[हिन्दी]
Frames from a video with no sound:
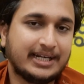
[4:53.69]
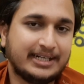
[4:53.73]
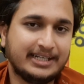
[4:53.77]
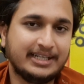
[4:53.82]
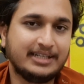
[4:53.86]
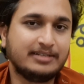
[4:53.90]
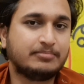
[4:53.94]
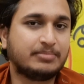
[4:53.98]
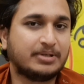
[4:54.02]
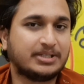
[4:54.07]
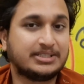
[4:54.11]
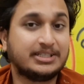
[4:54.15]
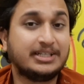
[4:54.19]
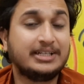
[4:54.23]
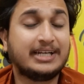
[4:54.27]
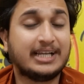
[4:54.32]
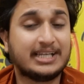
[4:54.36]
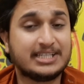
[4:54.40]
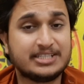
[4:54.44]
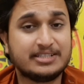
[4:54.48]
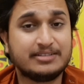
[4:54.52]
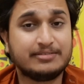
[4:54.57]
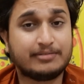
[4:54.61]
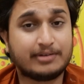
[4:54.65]
18 परसेंट
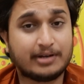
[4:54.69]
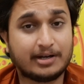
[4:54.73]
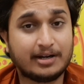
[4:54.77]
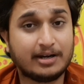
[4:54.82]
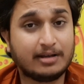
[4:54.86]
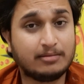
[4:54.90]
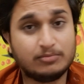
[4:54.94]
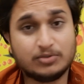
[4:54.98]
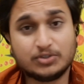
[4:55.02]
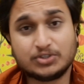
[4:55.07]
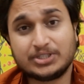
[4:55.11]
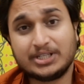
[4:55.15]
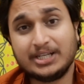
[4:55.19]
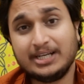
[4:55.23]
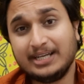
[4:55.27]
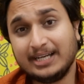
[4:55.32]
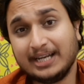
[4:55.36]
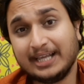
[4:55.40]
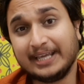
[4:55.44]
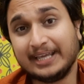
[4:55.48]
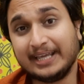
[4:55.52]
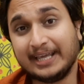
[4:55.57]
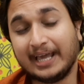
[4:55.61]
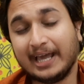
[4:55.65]
अचीव करना मुश्किल
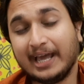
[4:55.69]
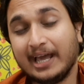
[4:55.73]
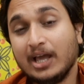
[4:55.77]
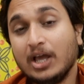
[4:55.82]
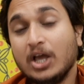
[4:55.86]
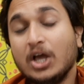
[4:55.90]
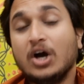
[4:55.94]
नहीं है